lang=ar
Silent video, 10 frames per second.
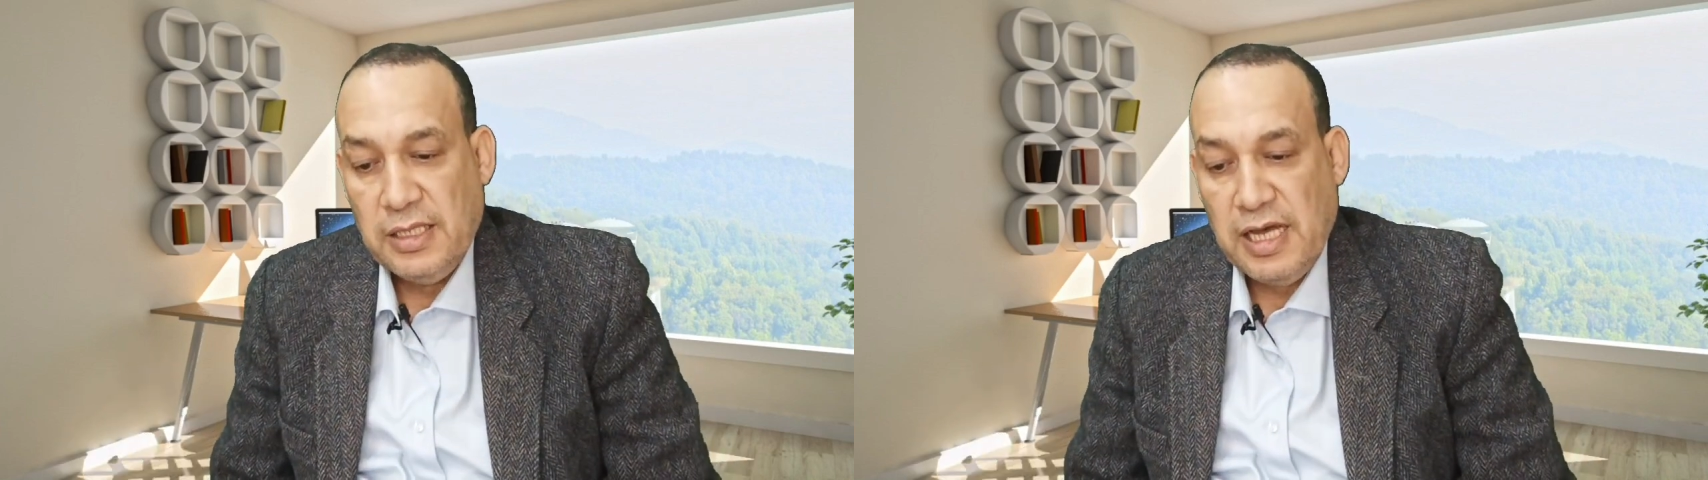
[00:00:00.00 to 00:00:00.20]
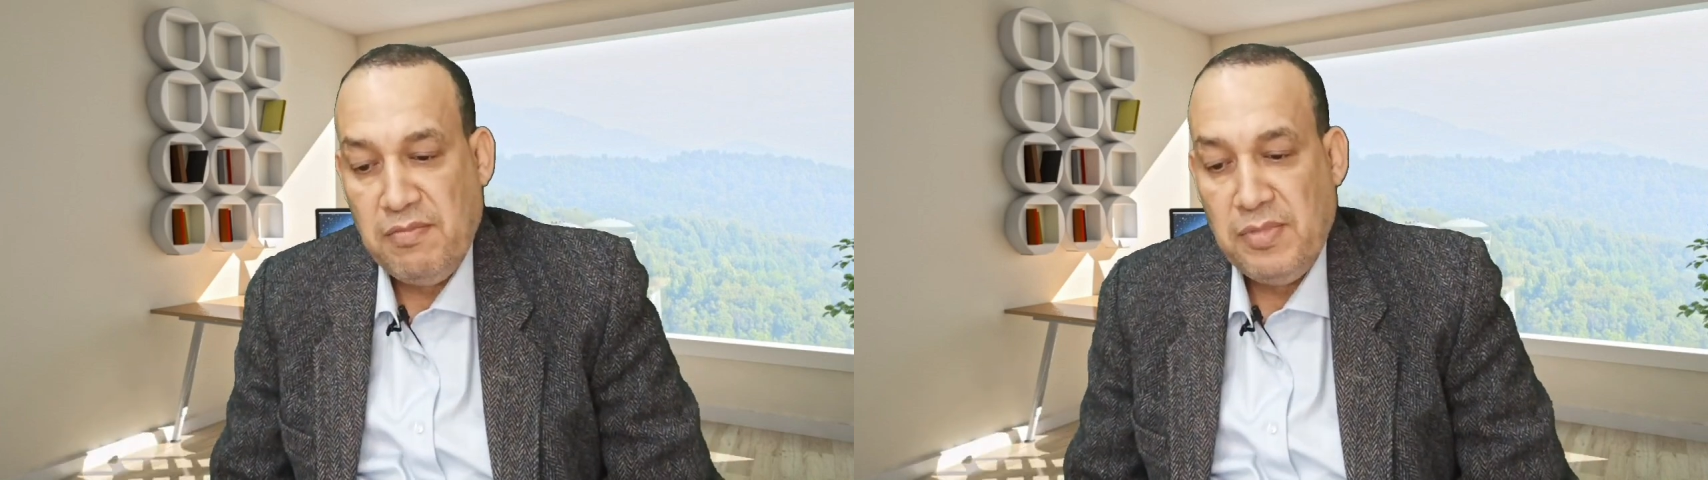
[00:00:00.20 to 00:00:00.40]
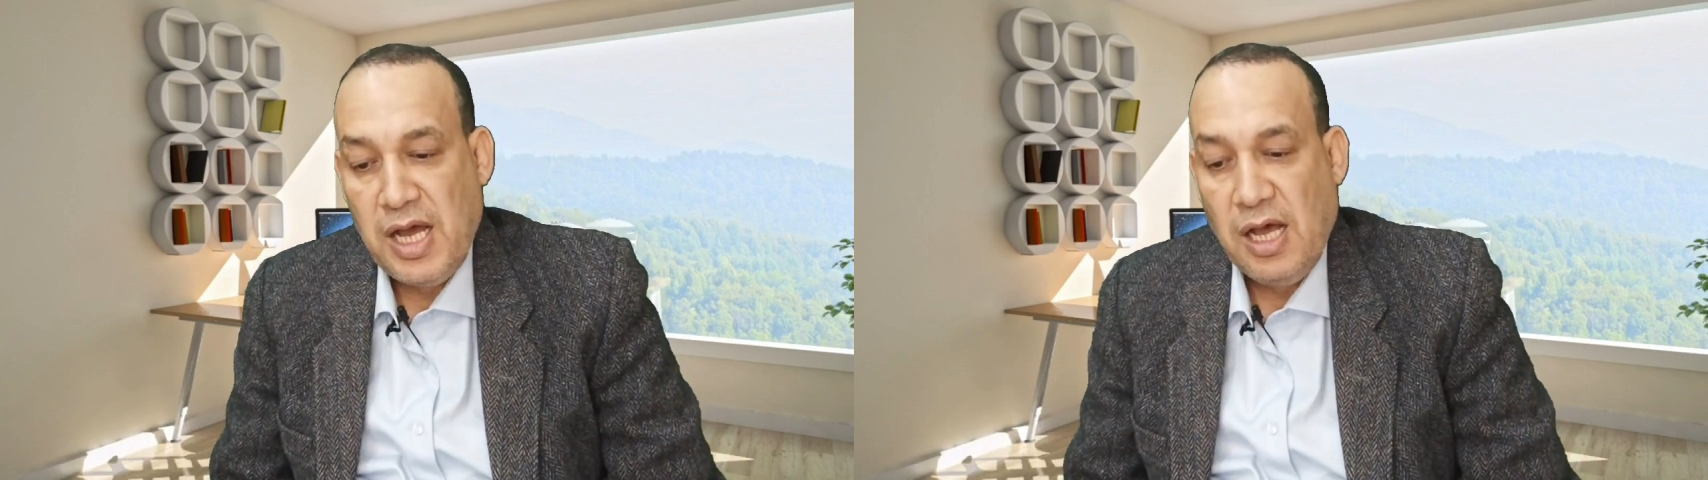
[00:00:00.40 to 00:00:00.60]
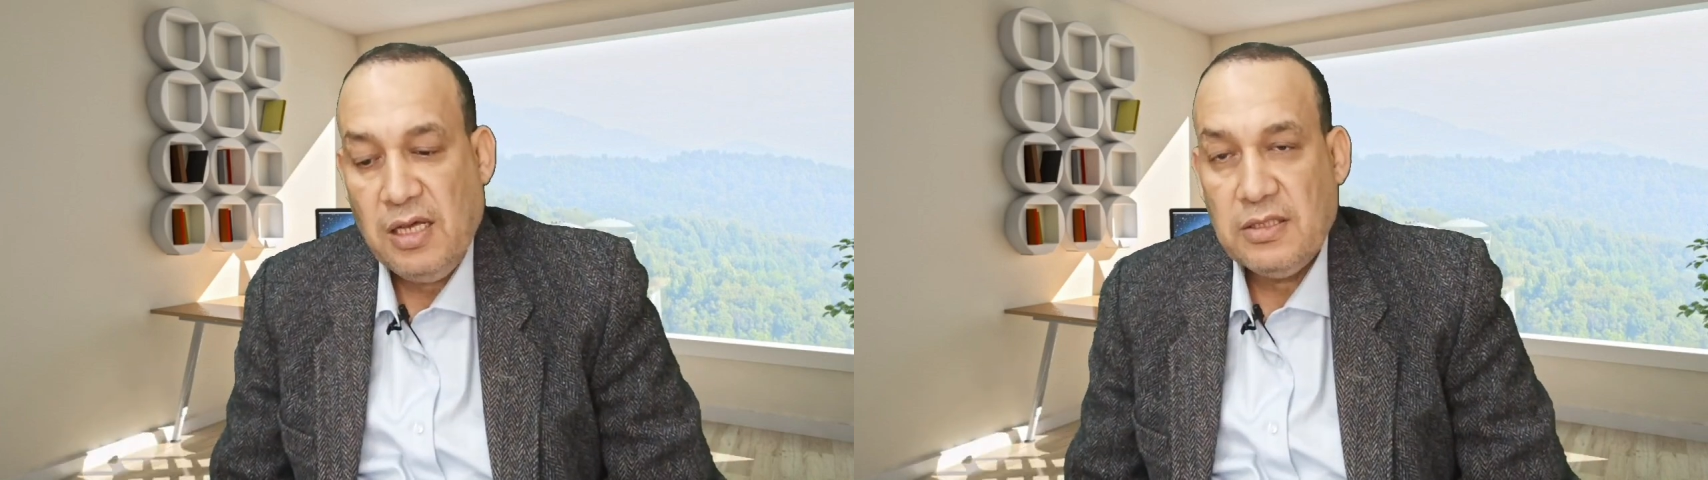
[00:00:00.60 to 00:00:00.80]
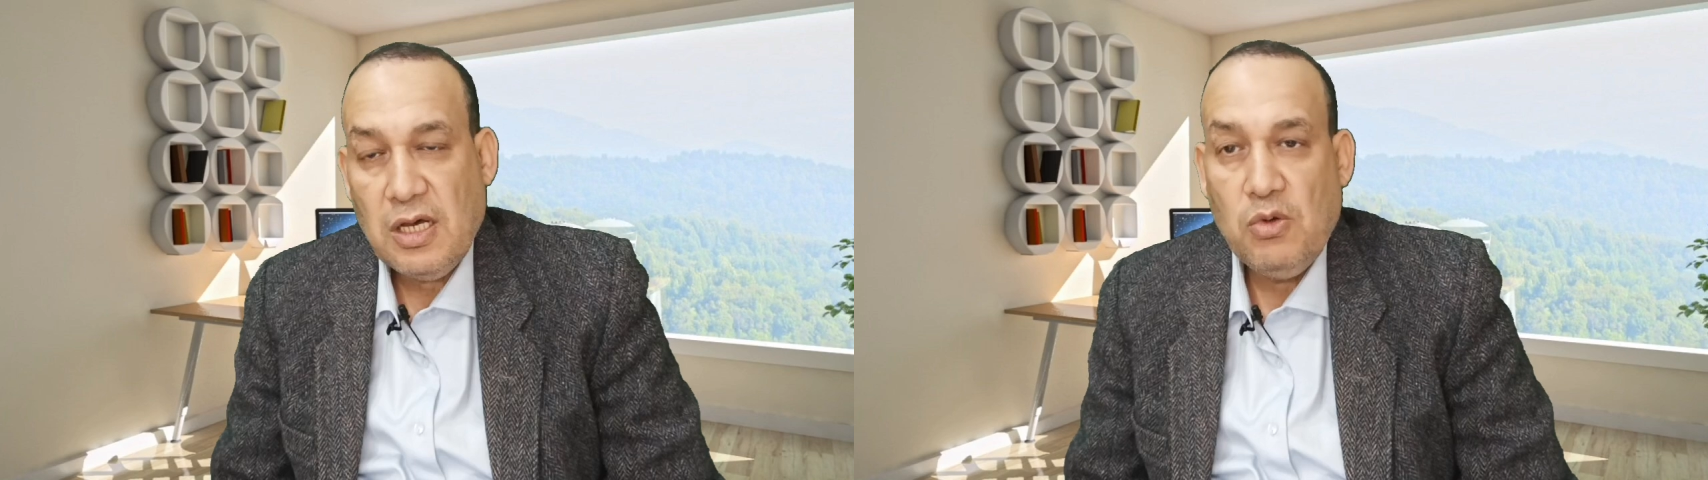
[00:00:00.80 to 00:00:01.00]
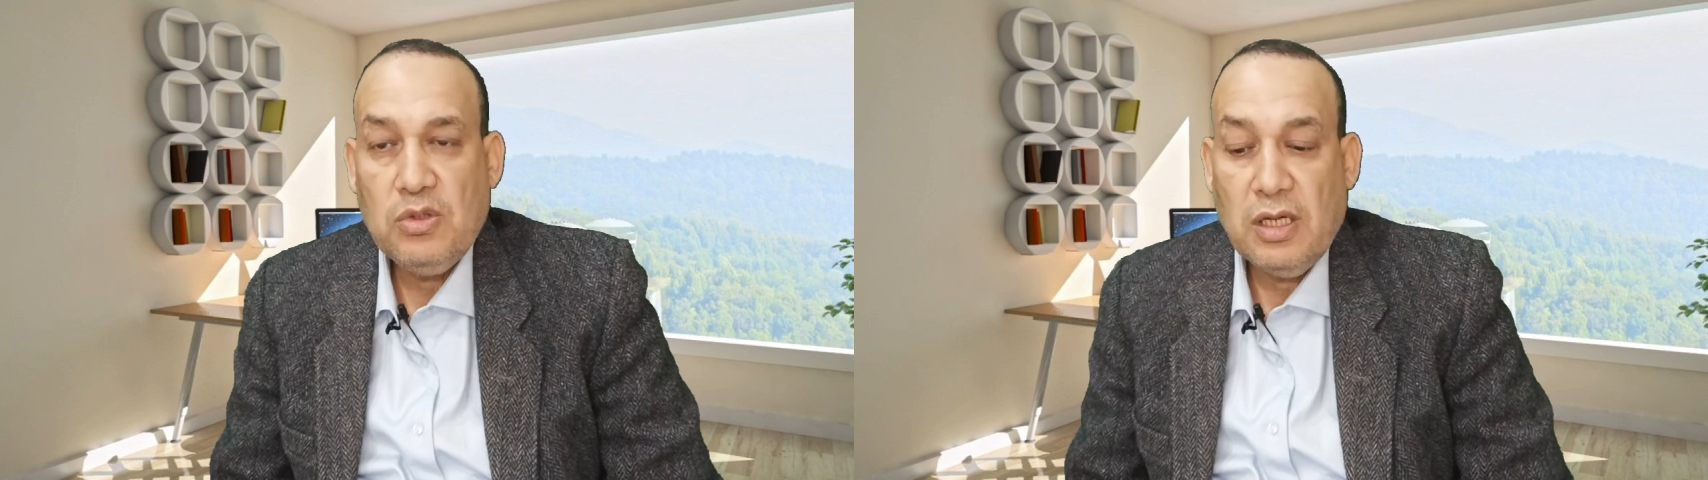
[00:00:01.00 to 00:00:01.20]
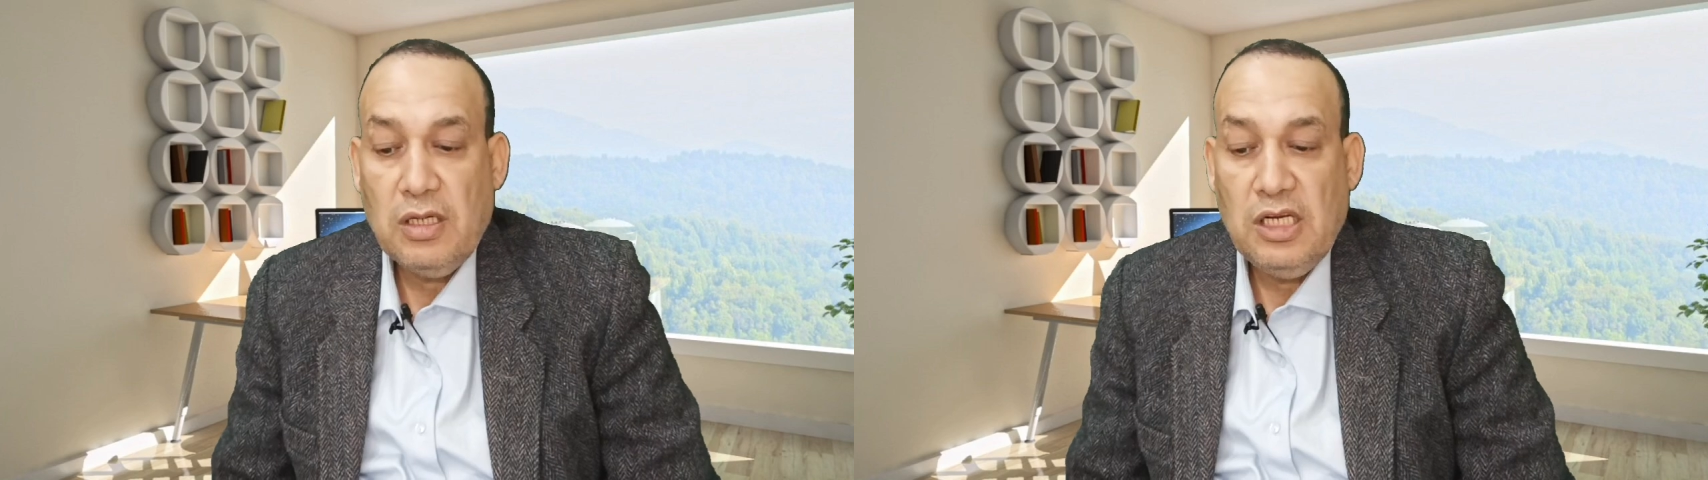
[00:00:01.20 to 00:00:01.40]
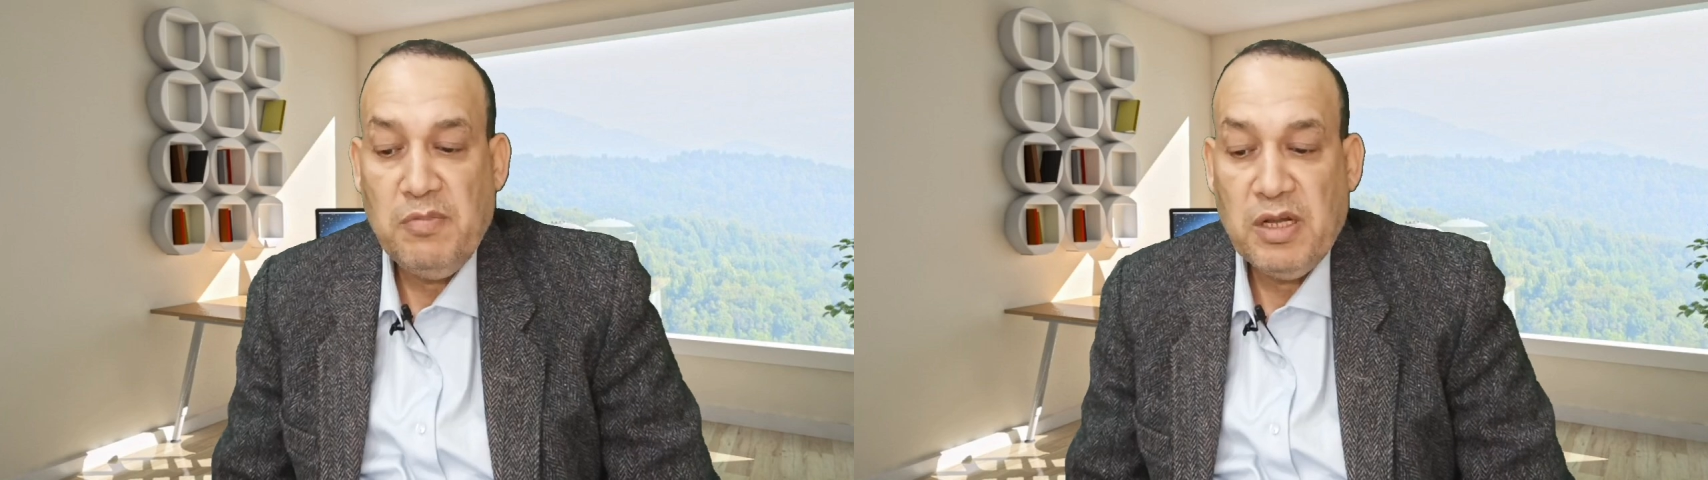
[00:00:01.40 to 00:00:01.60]
تمنح صوتا
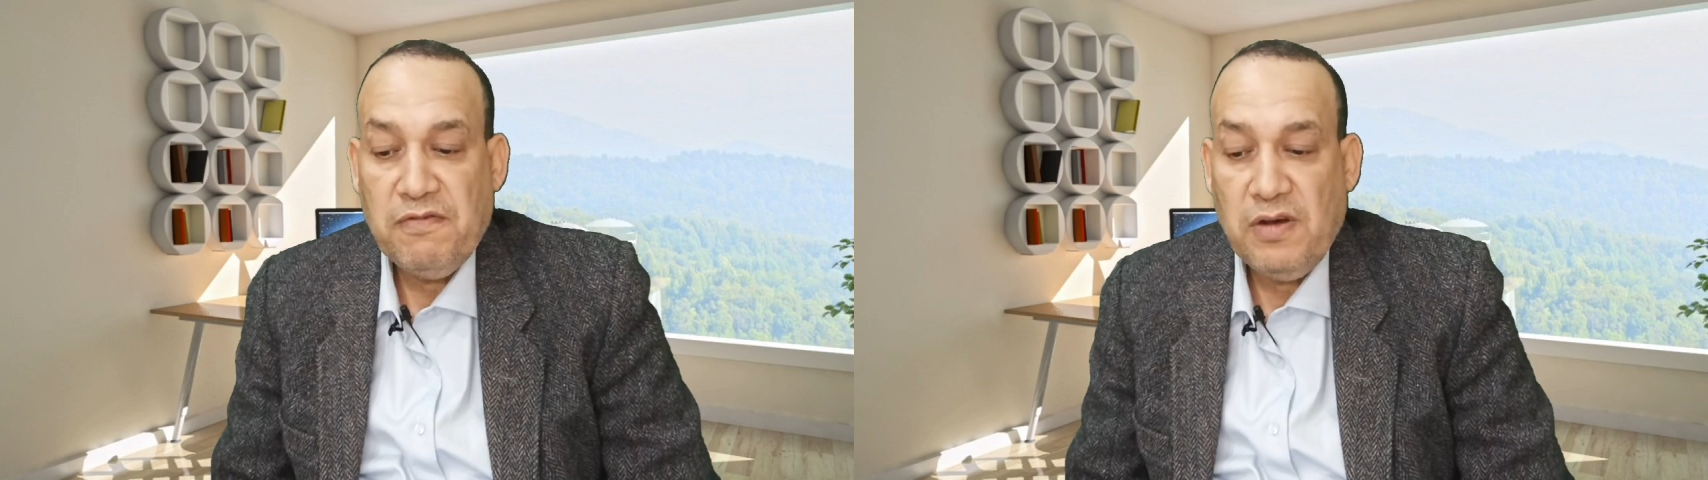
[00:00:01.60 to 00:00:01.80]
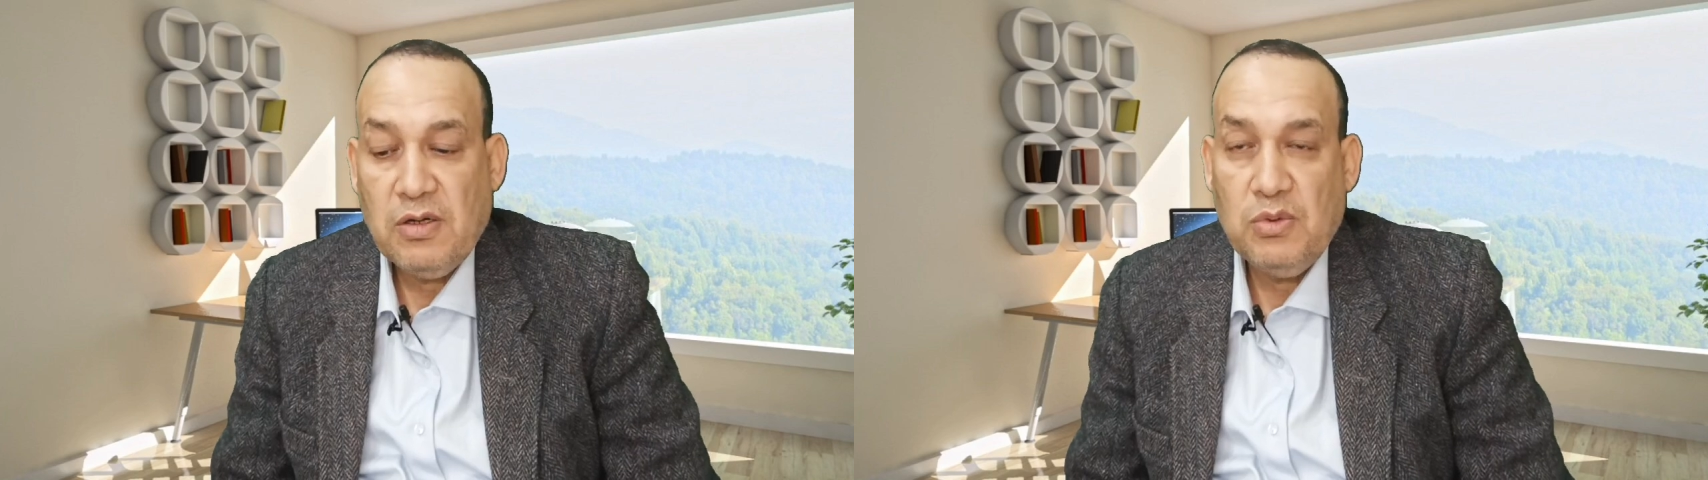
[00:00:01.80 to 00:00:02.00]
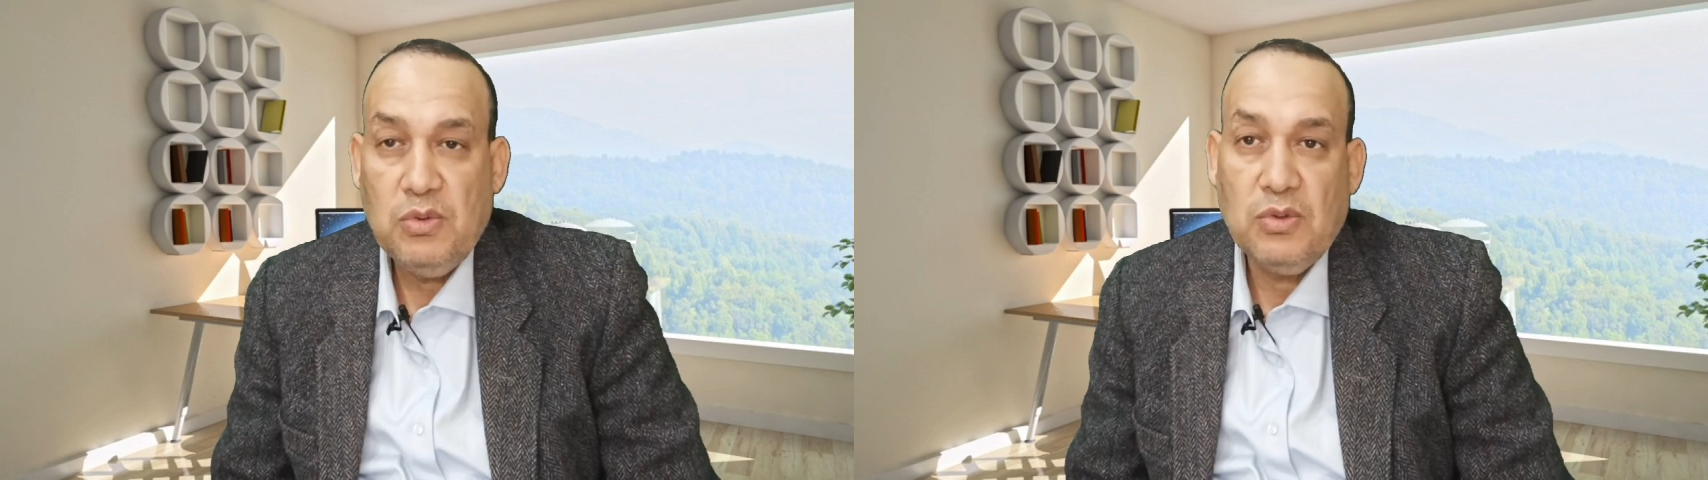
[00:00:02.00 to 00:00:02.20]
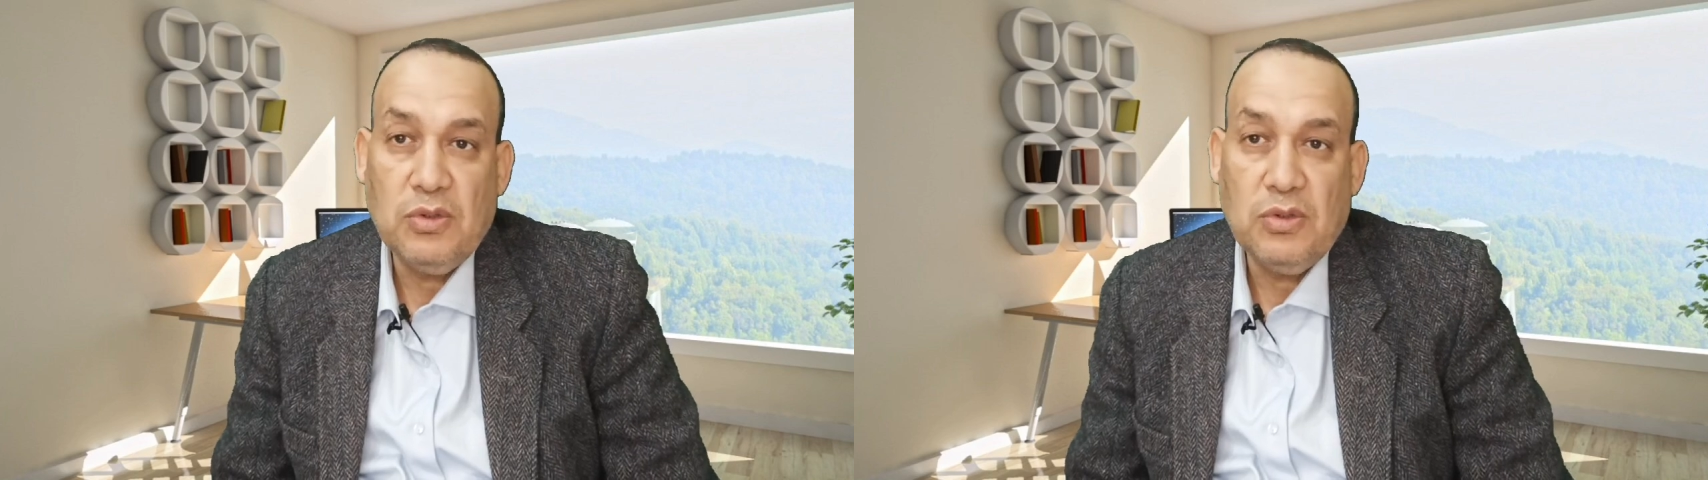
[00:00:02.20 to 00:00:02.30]
لمن فقدوا